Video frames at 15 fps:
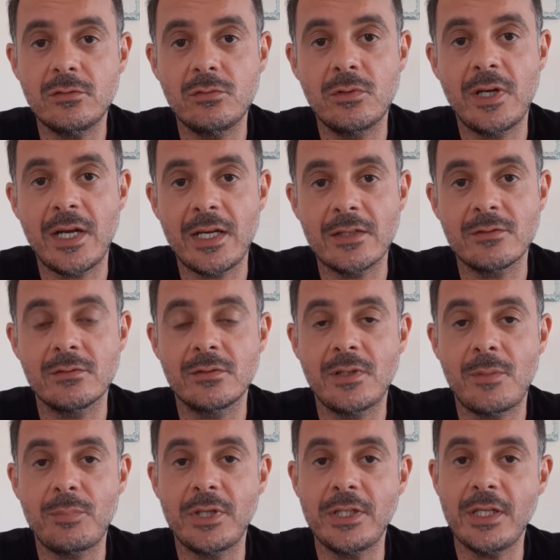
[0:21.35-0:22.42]
no caso da
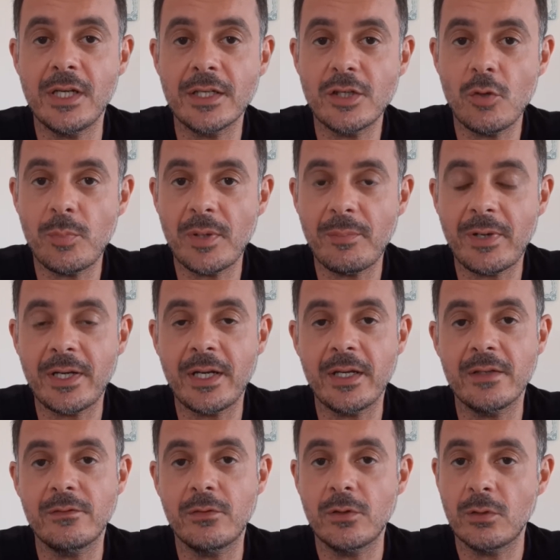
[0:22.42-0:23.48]
planilha que eu
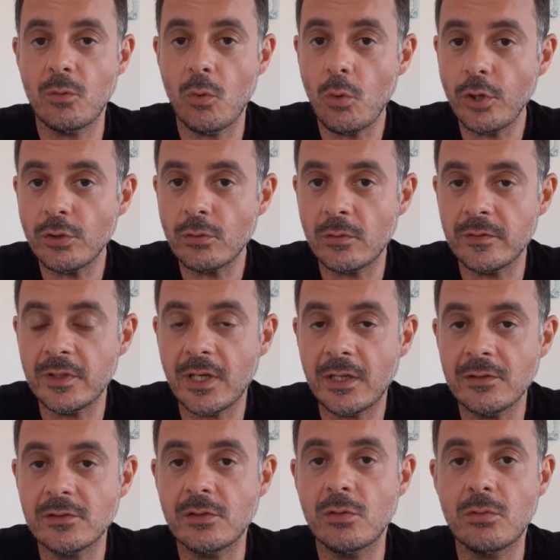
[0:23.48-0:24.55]
preparei foram oito
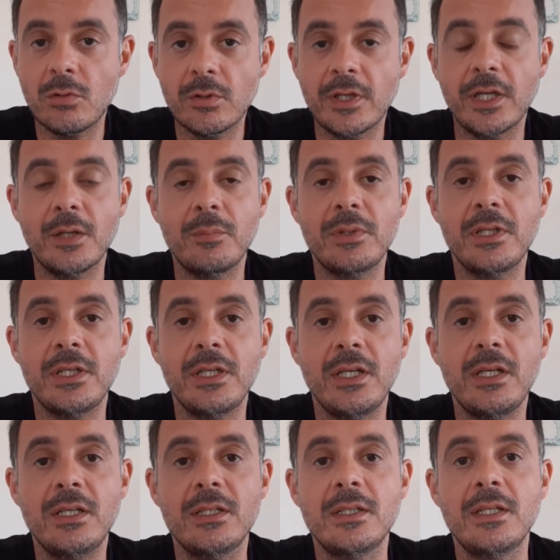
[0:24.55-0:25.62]
convidados que eu coloquei na
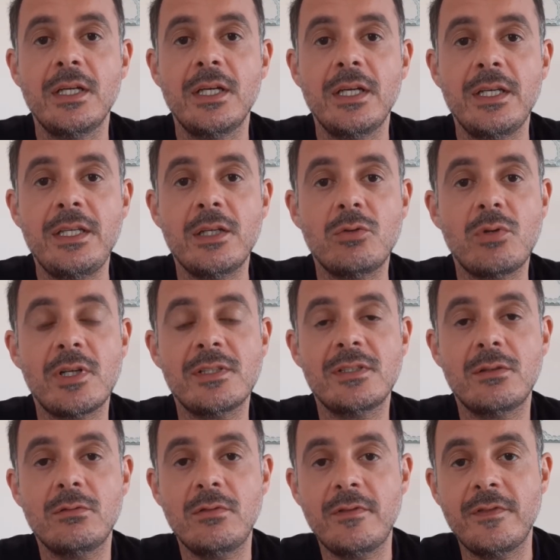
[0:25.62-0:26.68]
planilha, e a
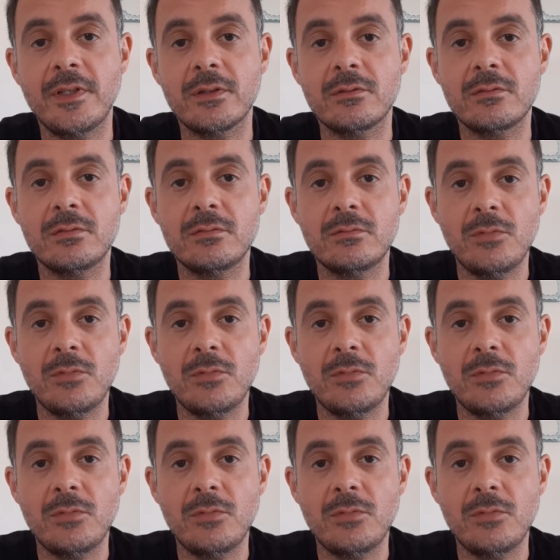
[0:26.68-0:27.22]
duração do evento.